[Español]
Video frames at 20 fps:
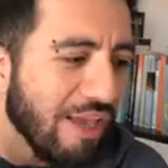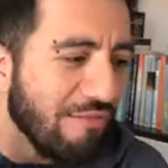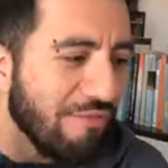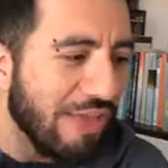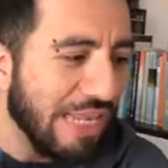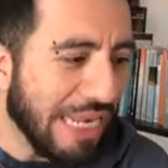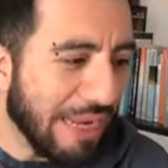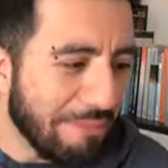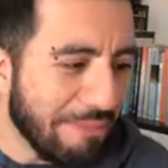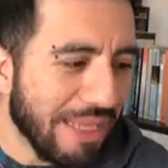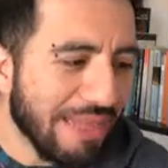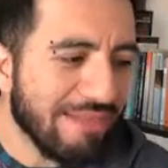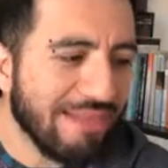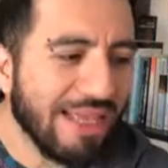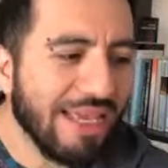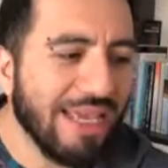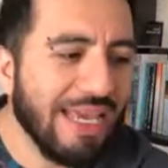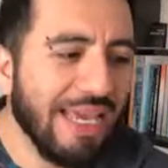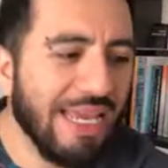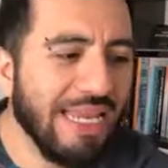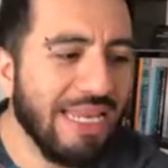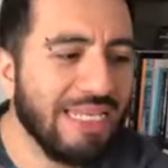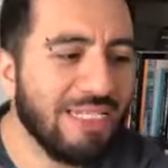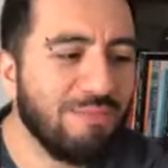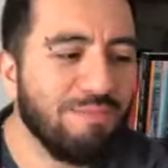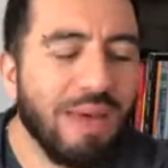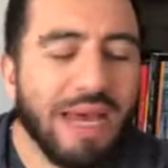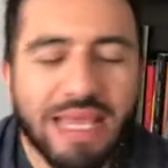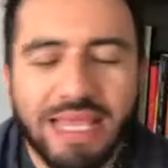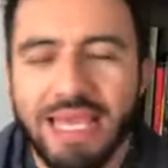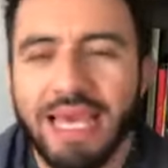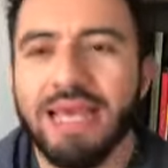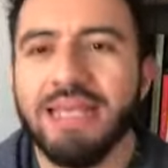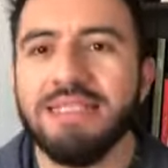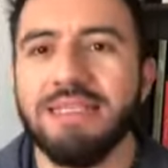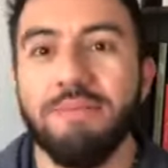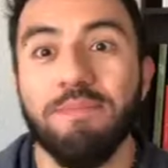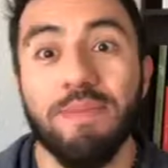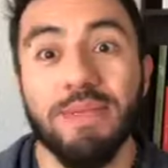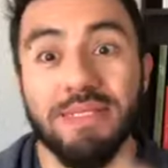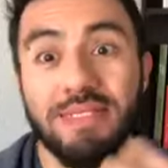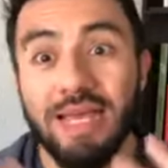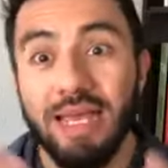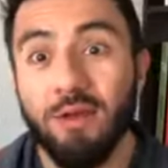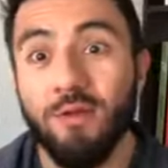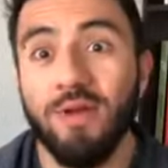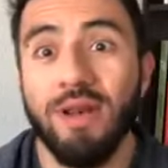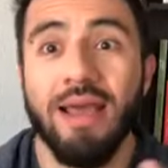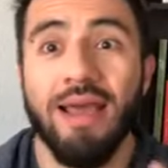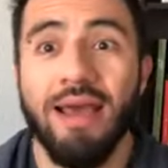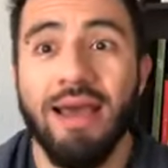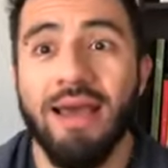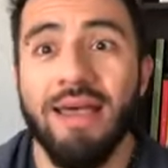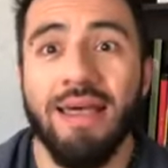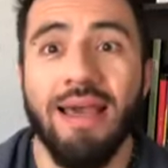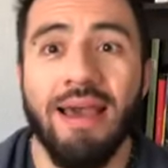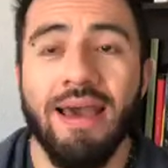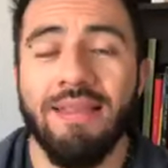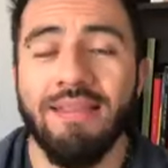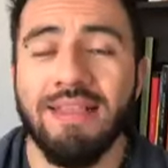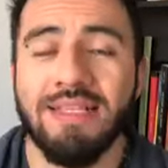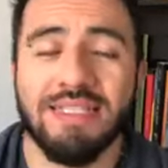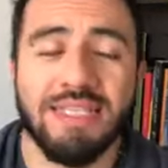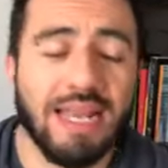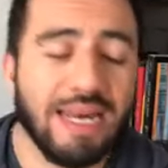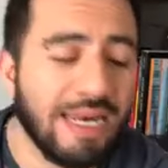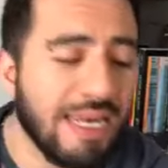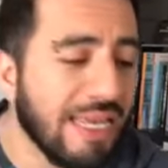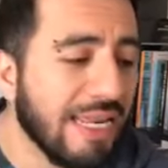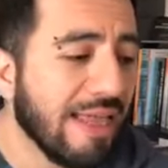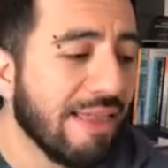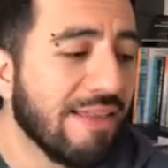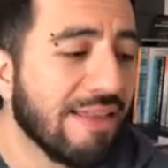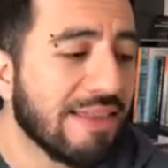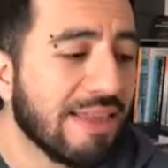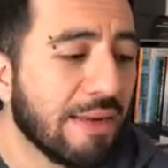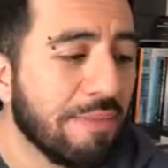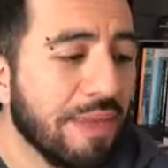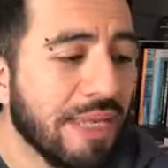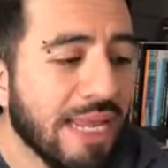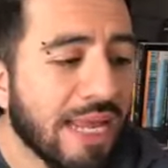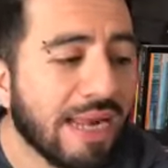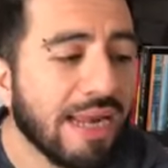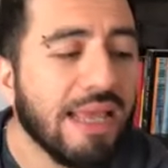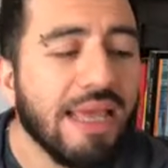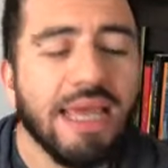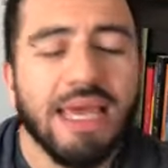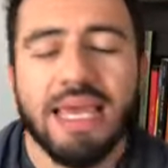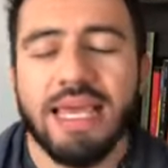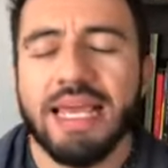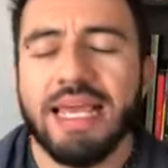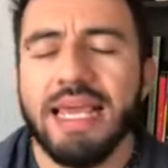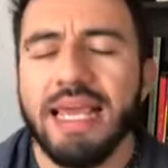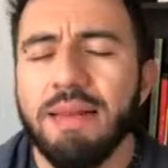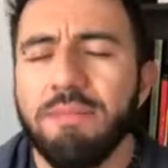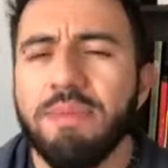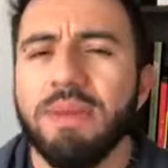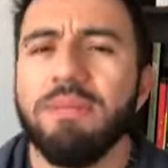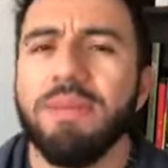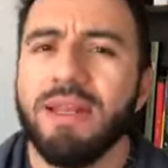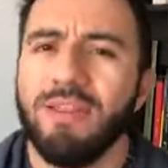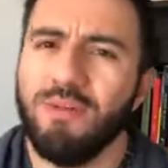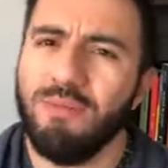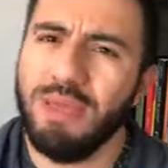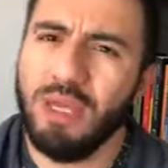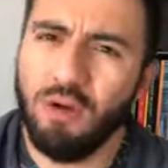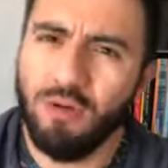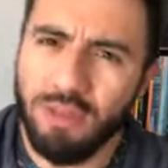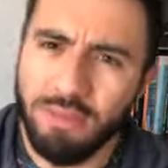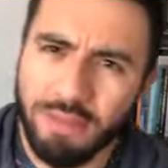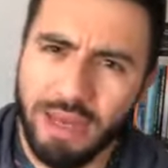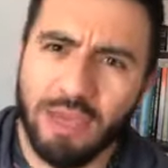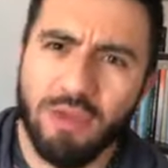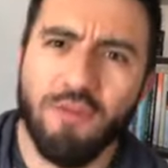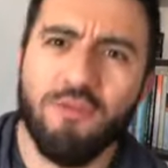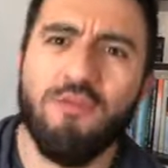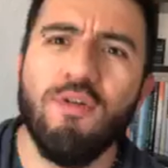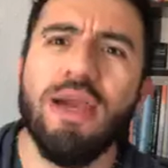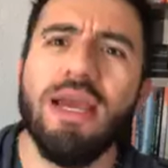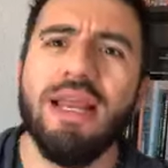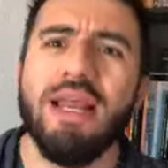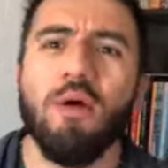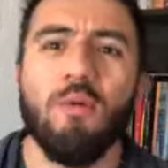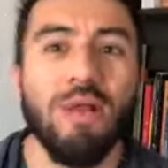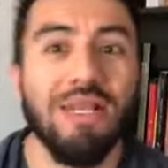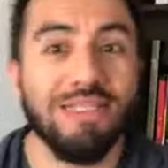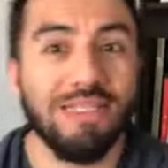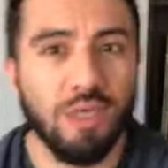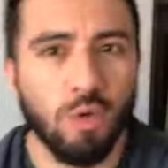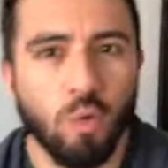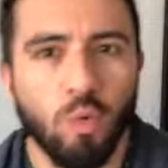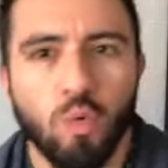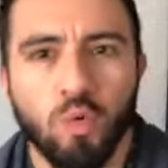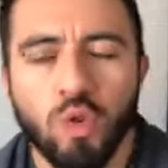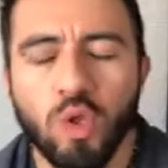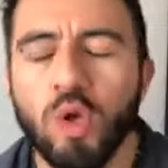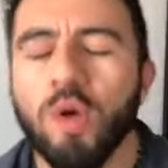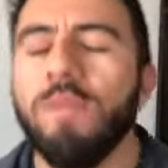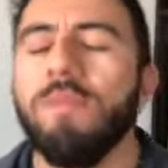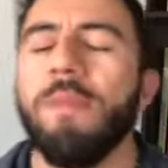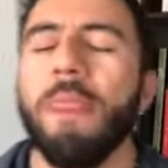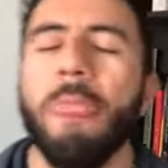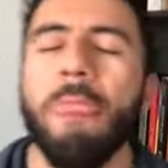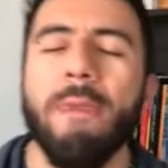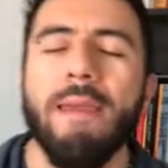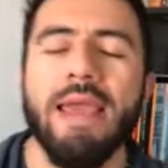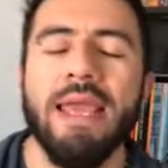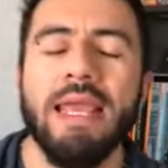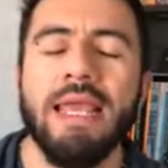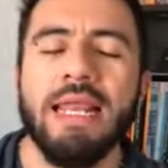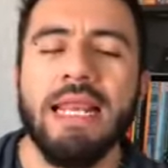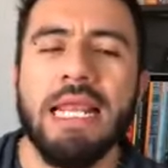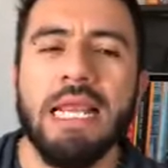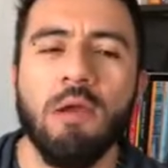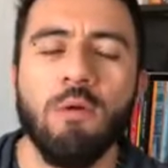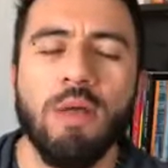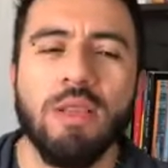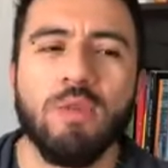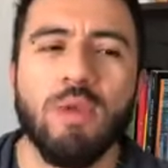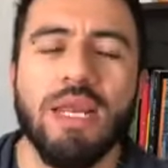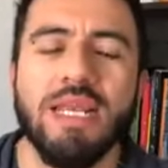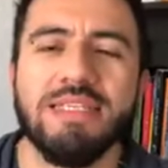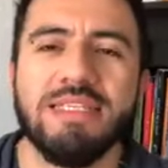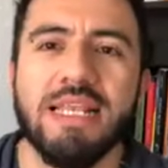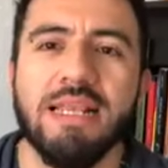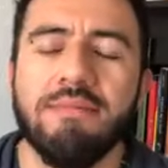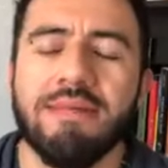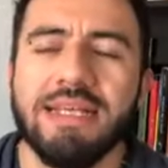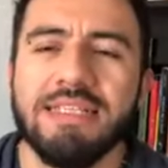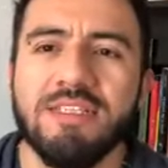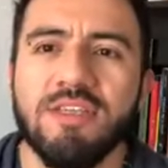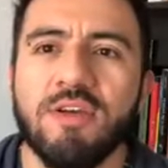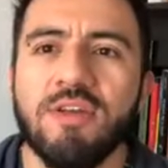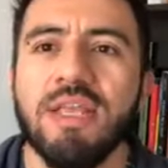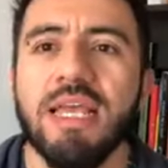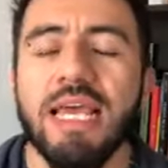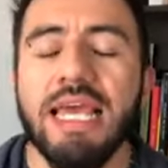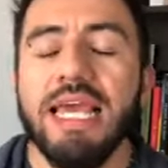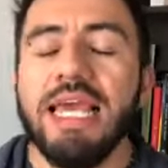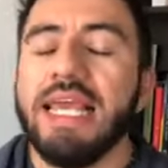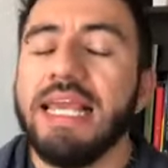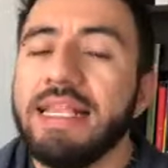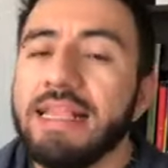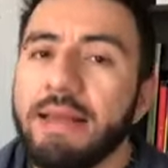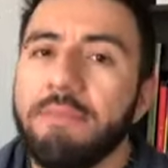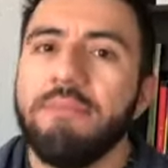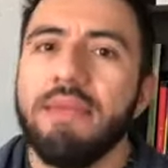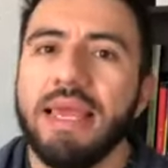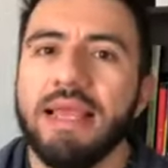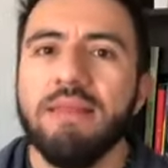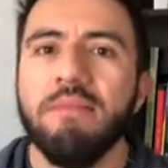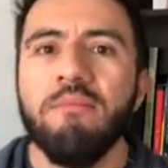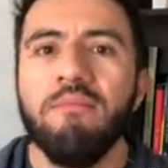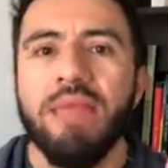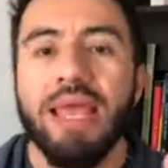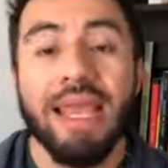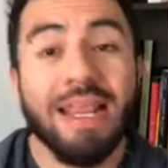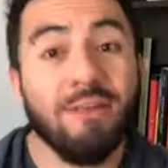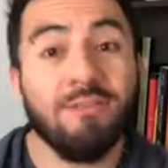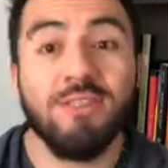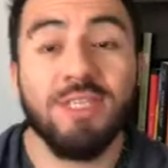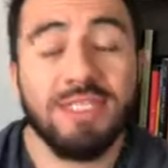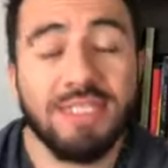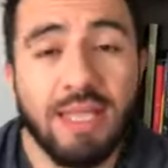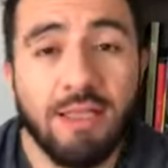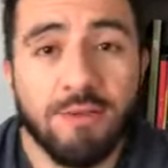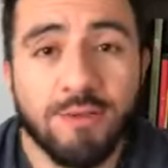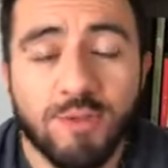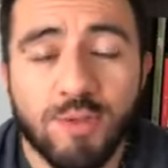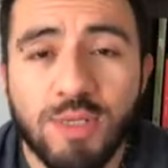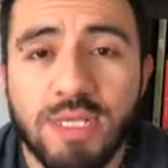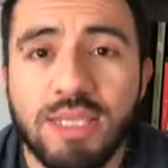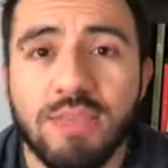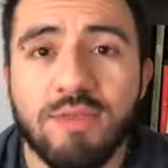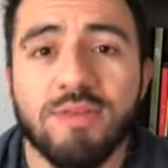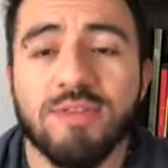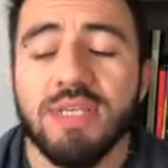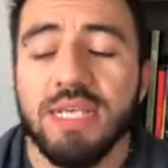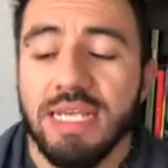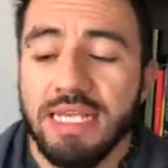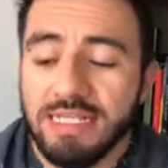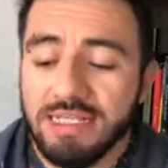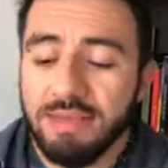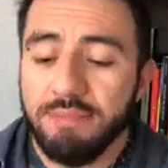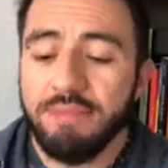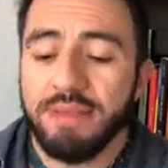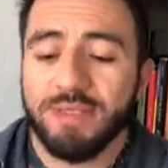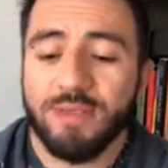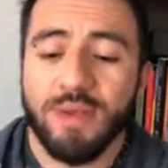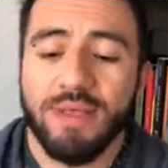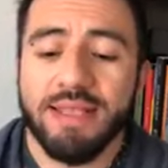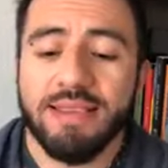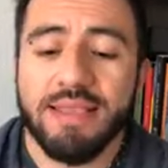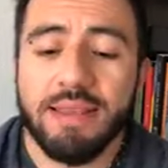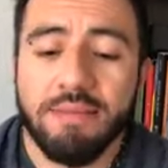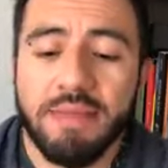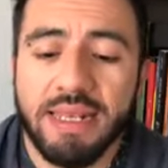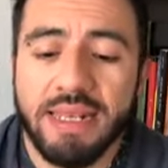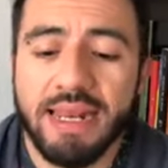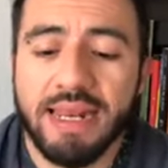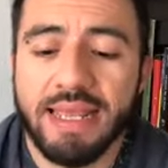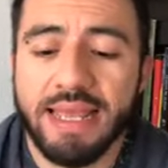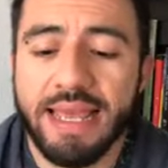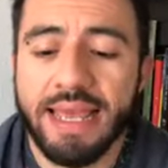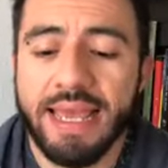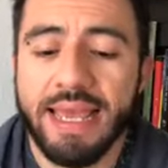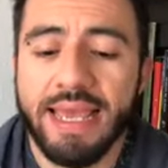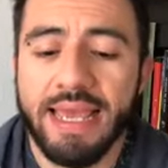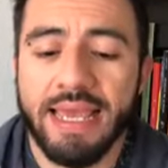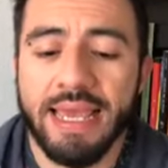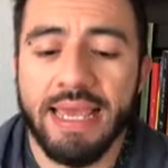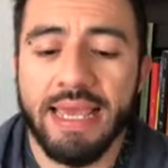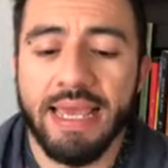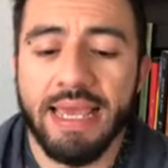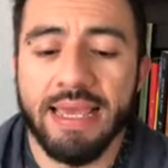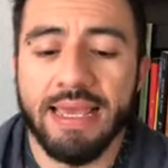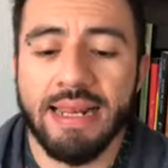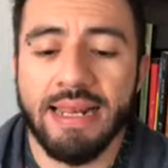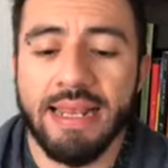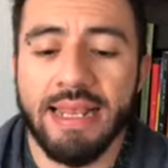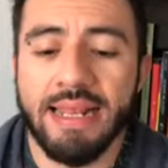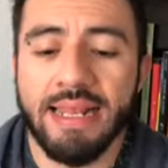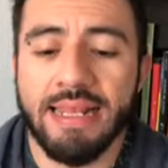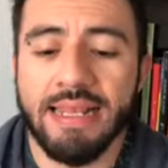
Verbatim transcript: Finalmente, en España se empezaron a discernir, a determinar que el primer domingo de mayo fuera o el segundo, en, cuanto a la celebración. Y también en los Estados Unidos se empezó a determinar que eh,